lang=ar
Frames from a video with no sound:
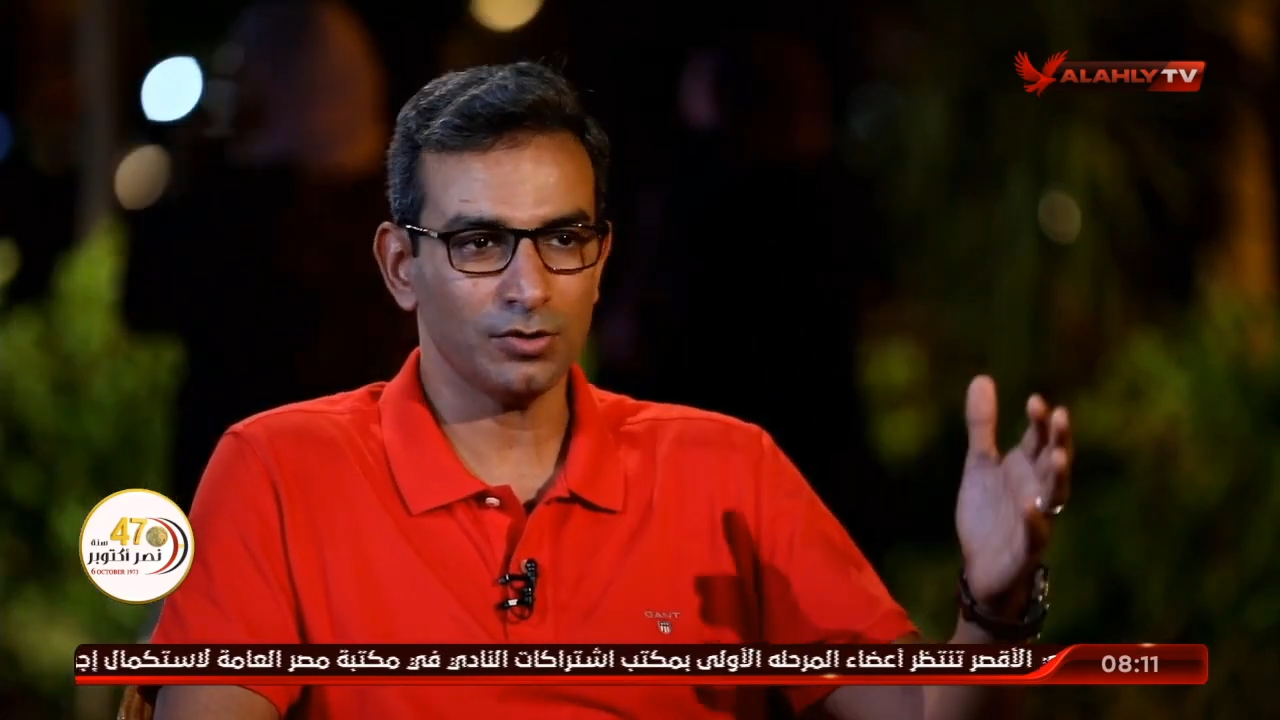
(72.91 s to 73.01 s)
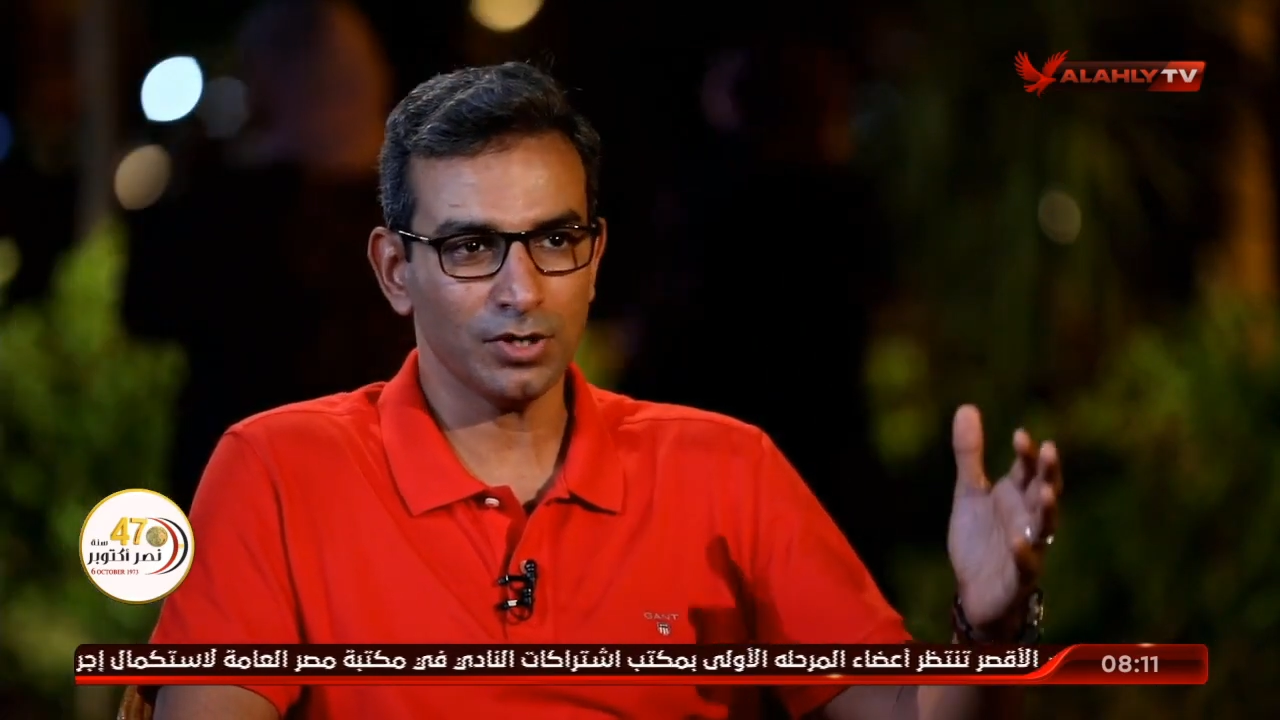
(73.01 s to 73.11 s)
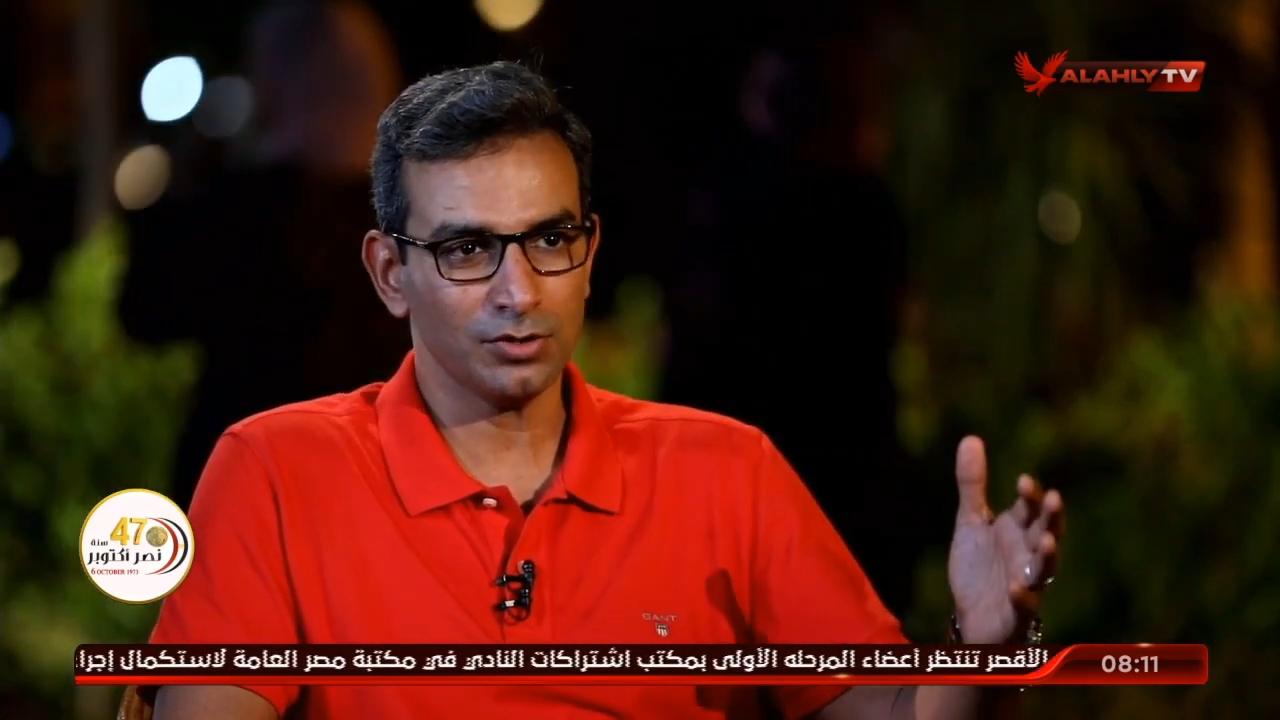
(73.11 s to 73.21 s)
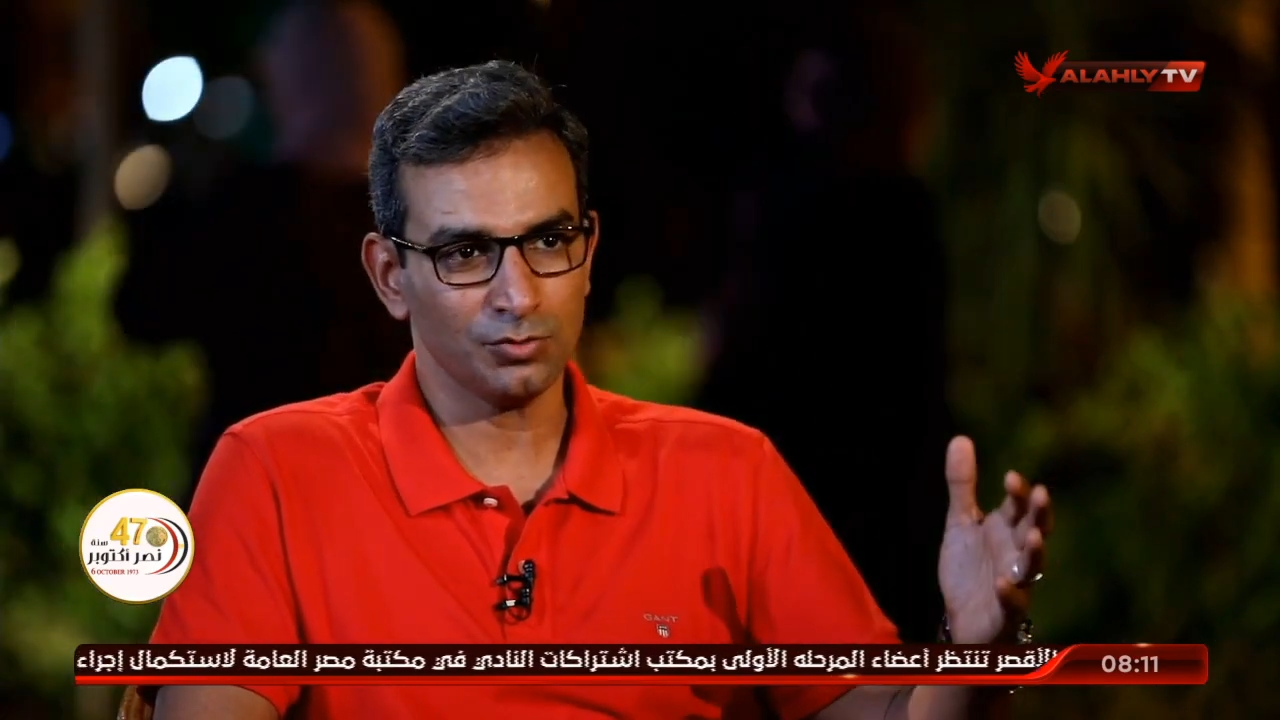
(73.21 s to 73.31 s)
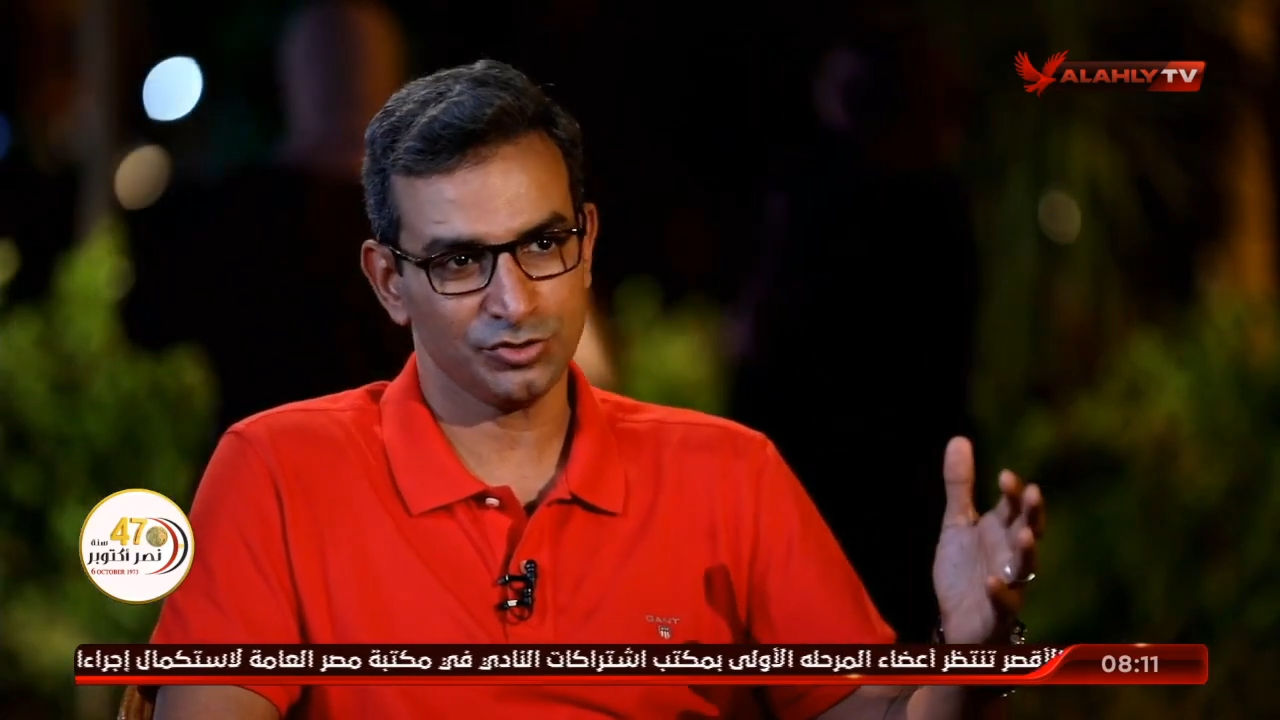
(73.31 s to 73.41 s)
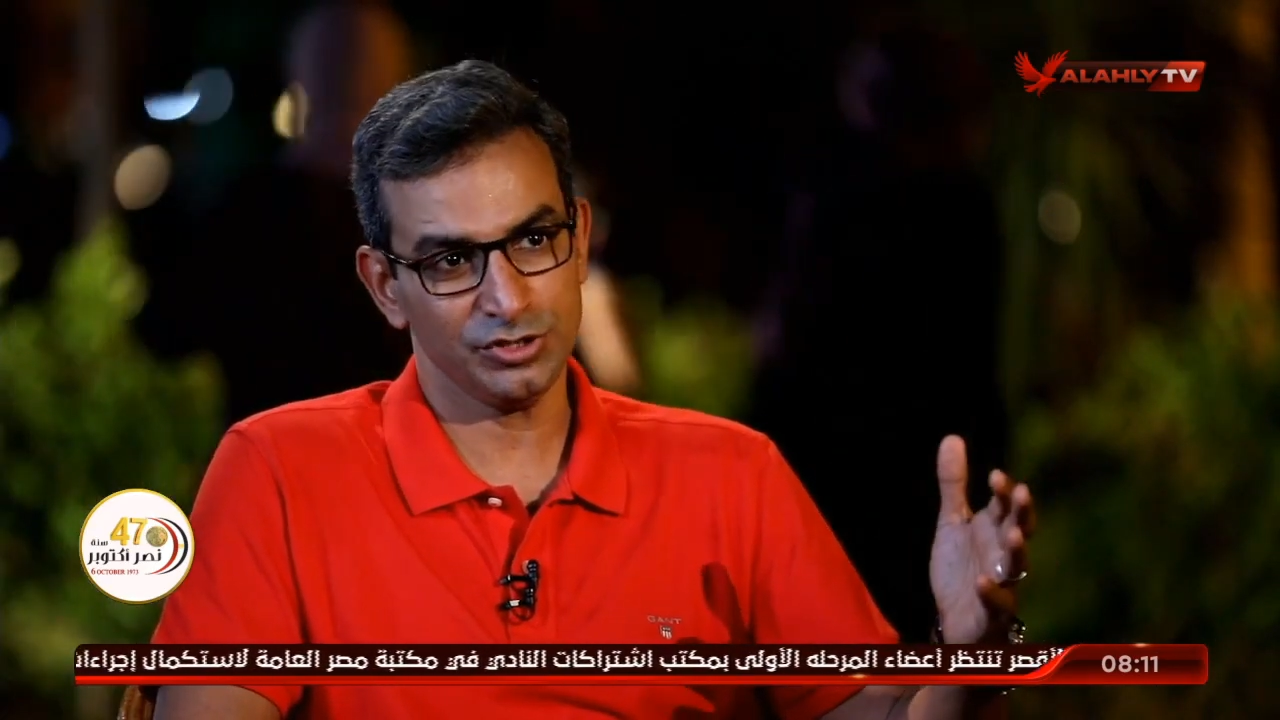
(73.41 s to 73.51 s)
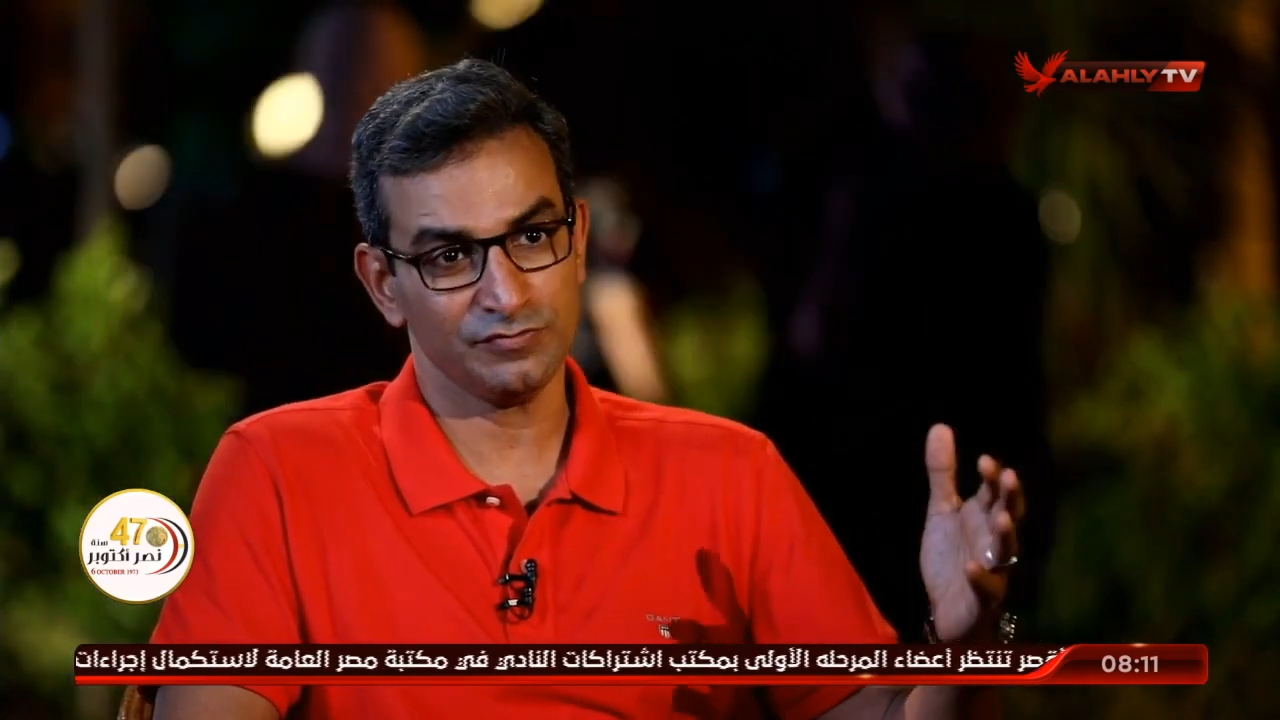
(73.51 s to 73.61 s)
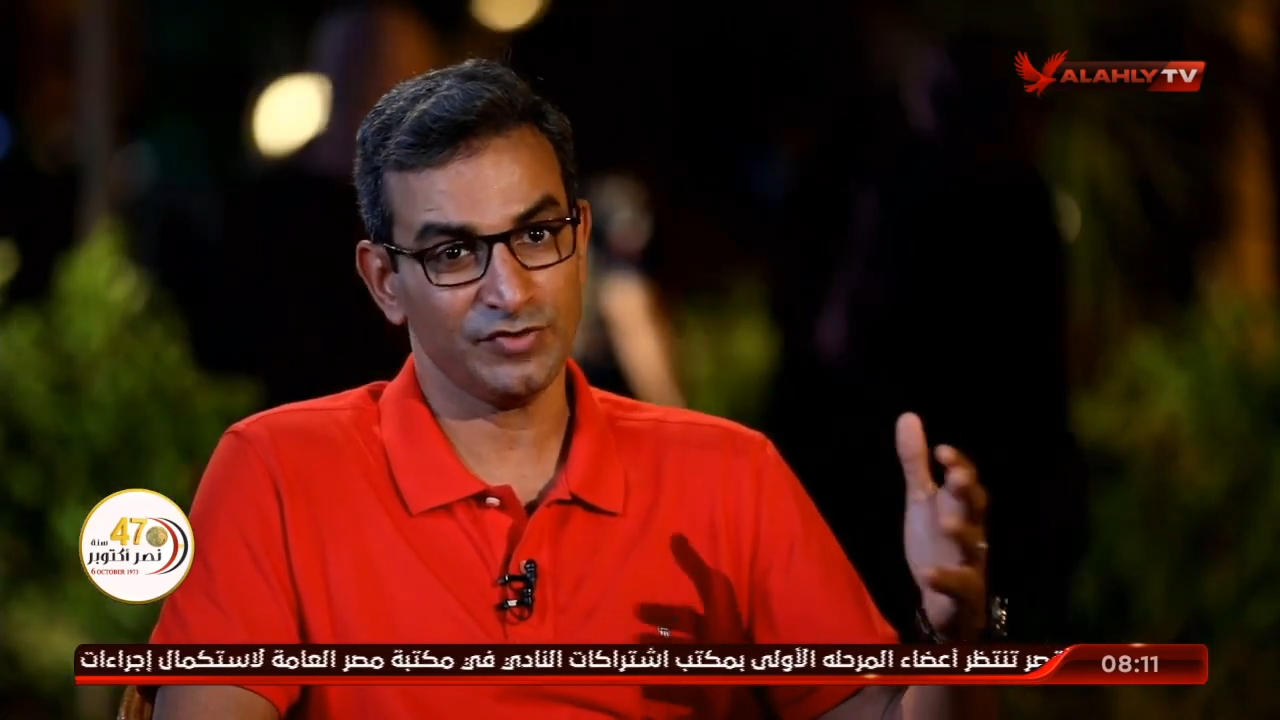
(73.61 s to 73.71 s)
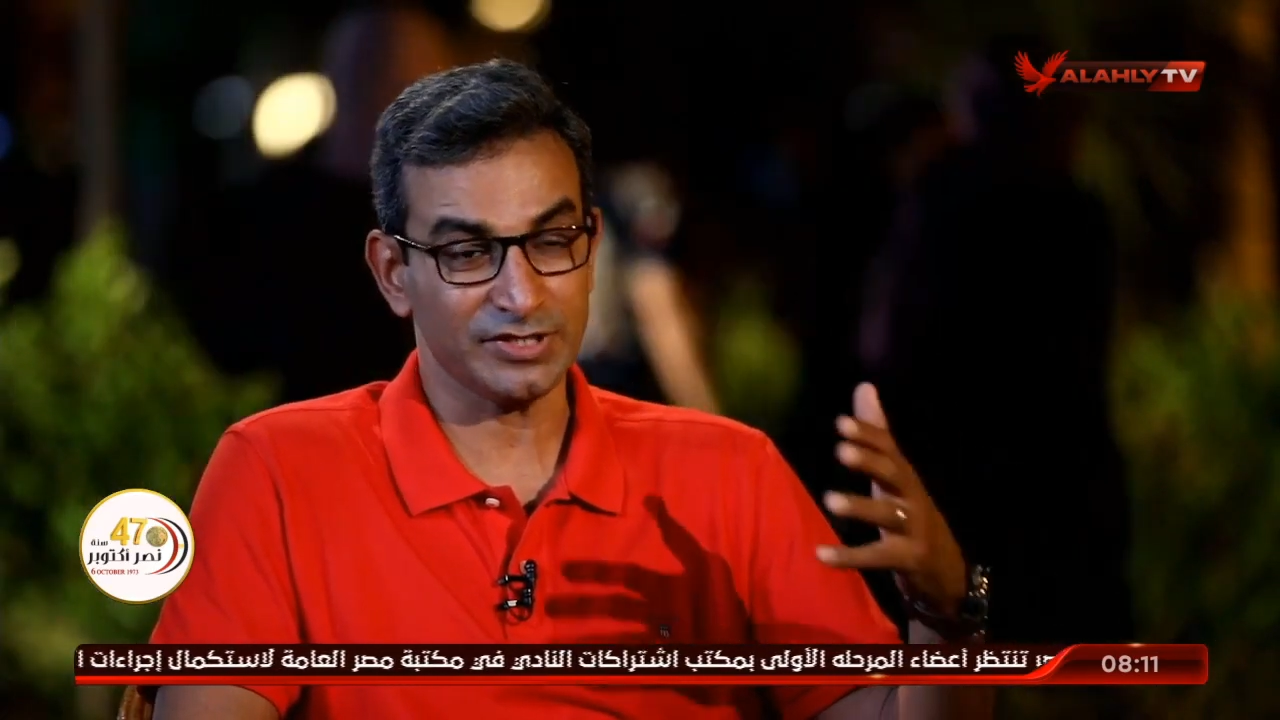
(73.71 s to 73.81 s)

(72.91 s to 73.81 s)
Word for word: و كتير